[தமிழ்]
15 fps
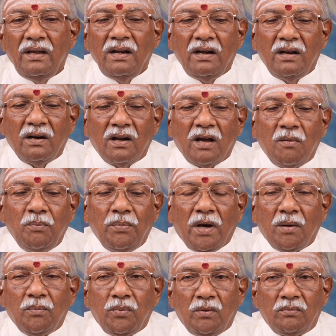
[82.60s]
இன்று நாம்
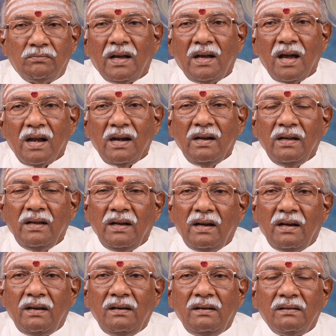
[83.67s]
பார்ப்போம்
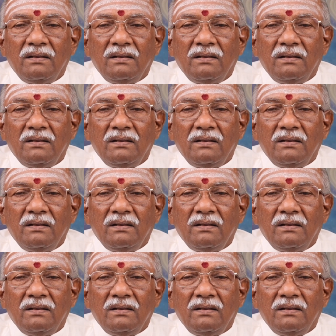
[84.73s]
கரணங்கள்